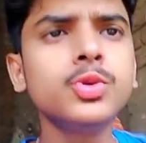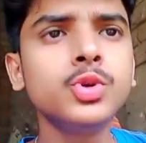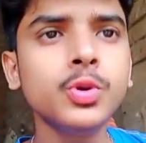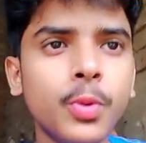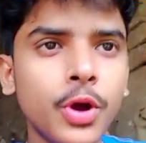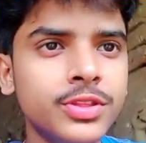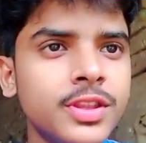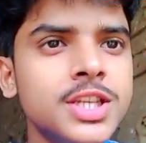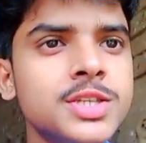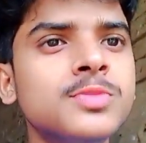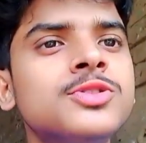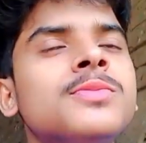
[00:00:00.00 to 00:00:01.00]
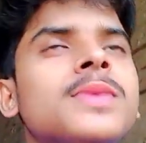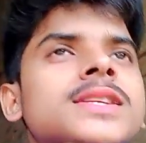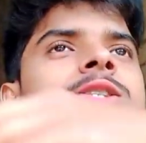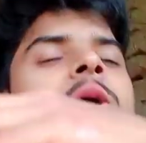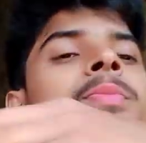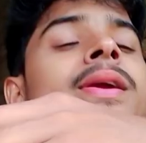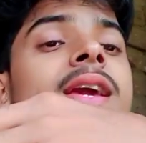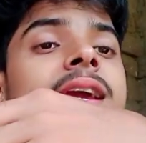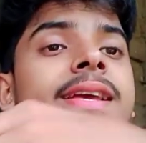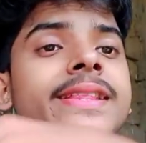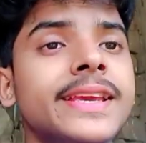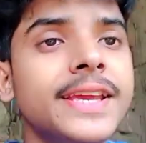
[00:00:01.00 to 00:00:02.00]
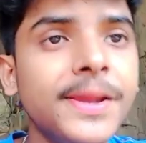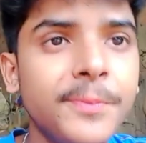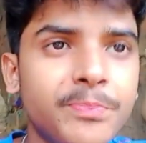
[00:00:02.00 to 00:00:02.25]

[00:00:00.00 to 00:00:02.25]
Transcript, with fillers: দুটো পঁয়ত্রিশ মতন বাজে তো আমি খেয়ে দিয়ে